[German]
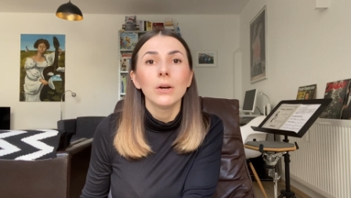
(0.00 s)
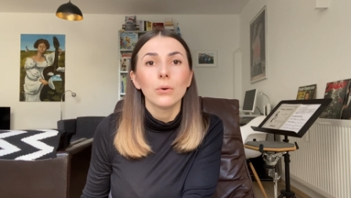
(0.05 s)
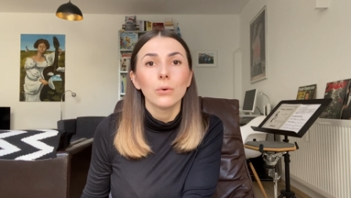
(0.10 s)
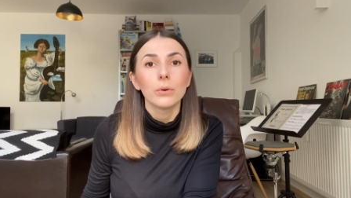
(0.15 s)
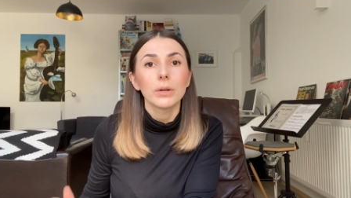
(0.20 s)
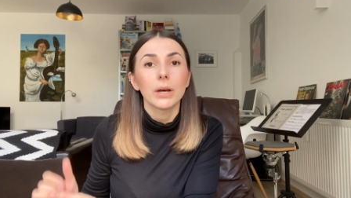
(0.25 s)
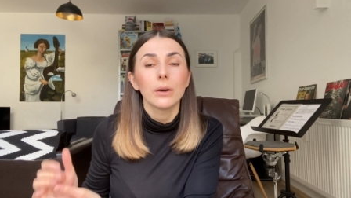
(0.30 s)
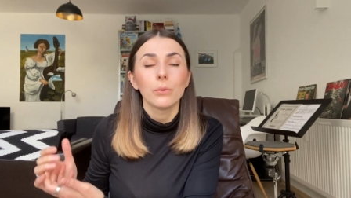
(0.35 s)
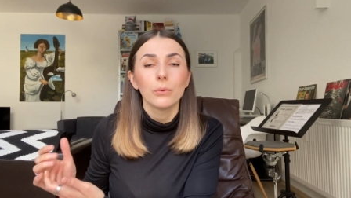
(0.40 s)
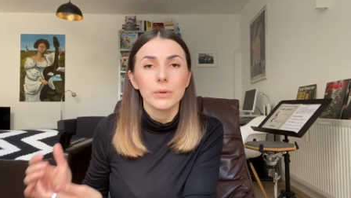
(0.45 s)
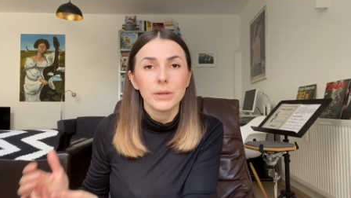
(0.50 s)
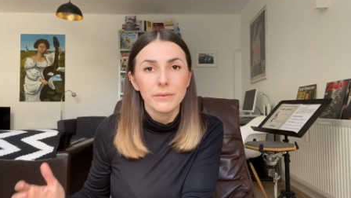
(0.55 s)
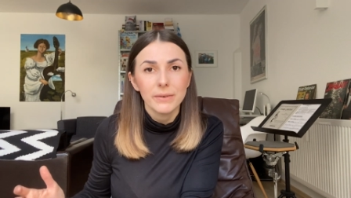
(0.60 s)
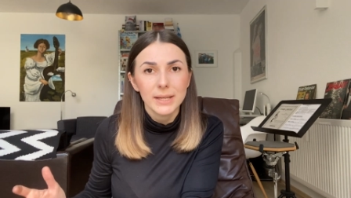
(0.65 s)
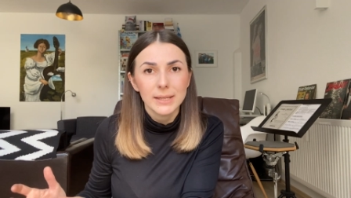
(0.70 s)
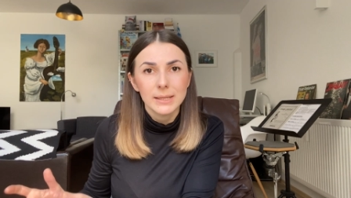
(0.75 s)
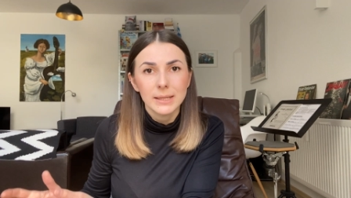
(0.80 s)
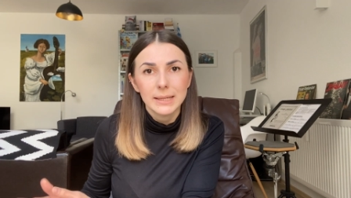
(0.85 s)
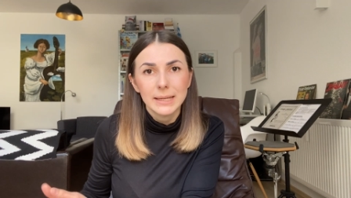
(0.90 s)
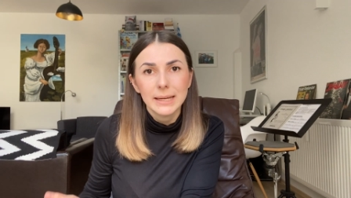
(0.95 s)
oder
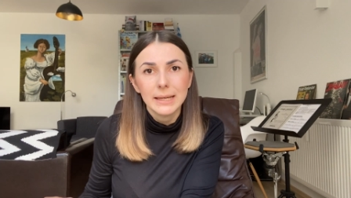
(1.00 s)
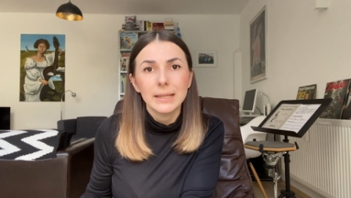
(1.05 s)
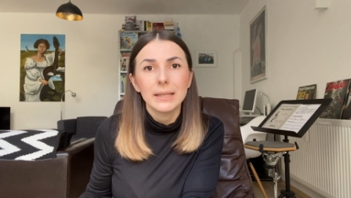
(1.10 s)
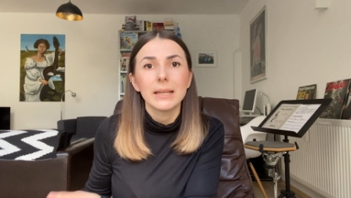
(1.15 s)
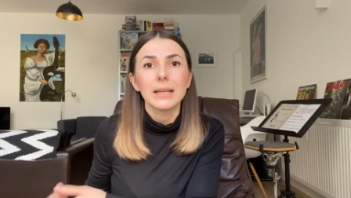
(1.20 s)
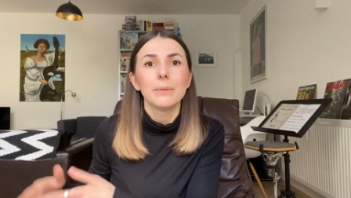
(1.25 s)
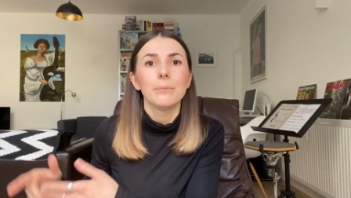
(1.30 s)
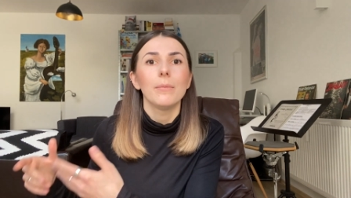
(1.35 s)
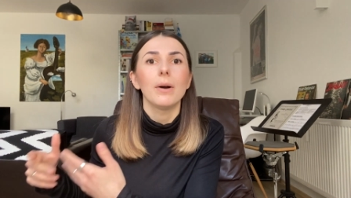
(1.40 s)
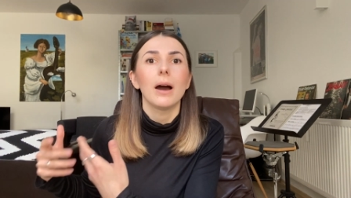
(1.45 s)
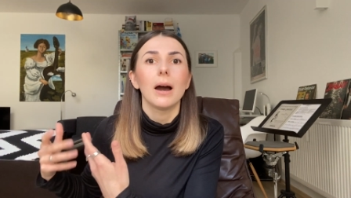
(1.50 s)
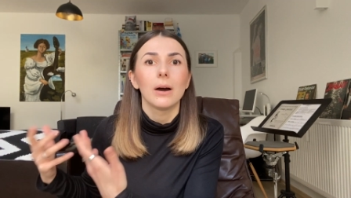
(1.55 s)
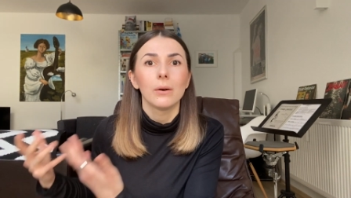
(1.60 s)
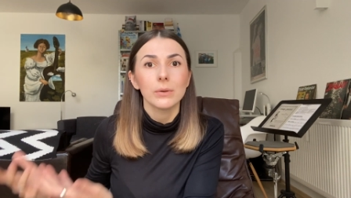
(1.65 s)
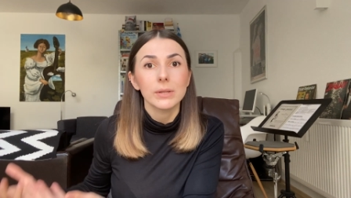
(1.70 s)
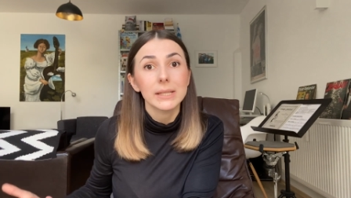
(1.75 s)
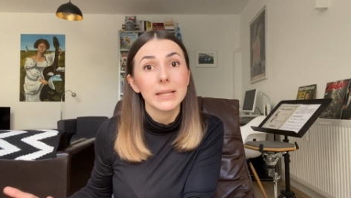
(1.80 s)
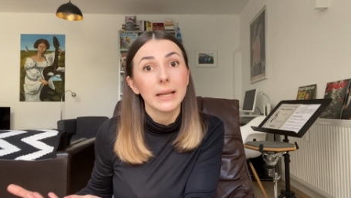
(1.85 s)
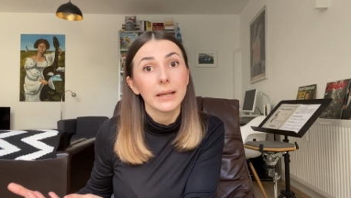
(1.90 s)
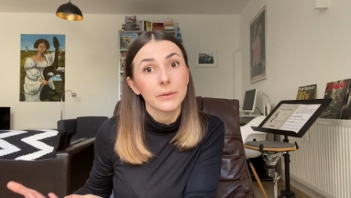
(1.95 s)
Universität im
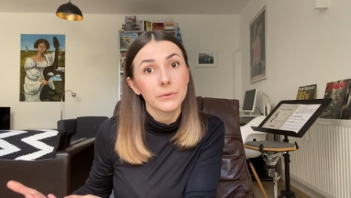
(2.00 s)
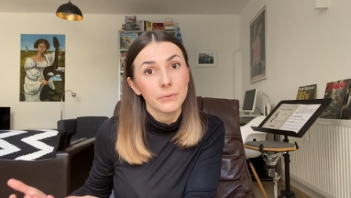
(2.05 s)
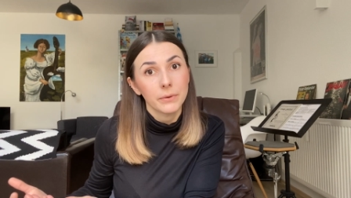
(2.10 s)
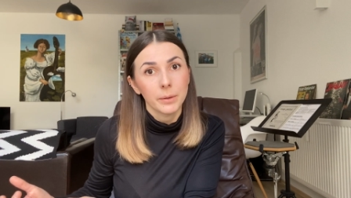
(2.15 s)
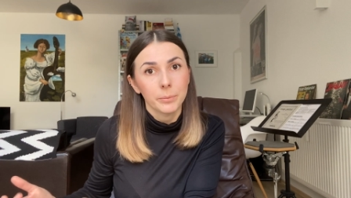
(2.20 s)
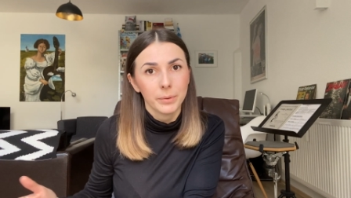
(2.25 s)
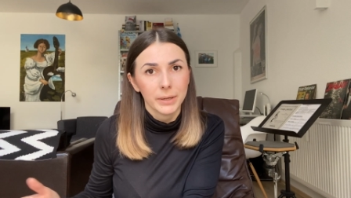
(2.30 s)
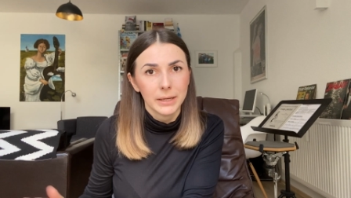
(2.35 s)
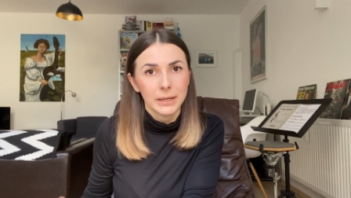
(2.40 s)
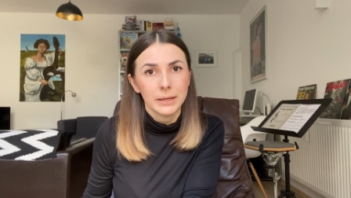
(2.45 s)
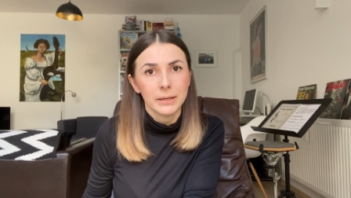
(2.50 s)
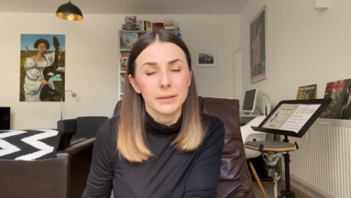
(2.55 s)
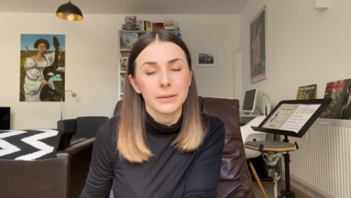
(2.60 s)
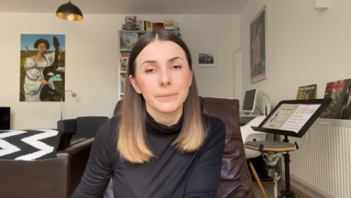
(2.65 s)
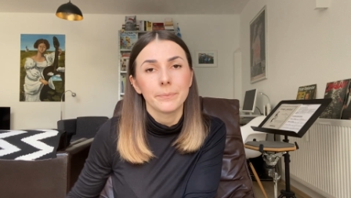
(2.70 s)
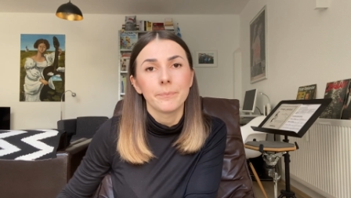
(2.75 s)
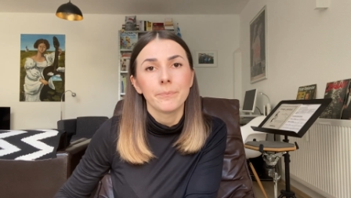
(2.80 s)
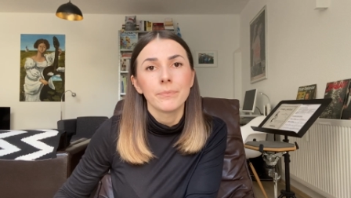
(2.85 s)
Ausland verbringt.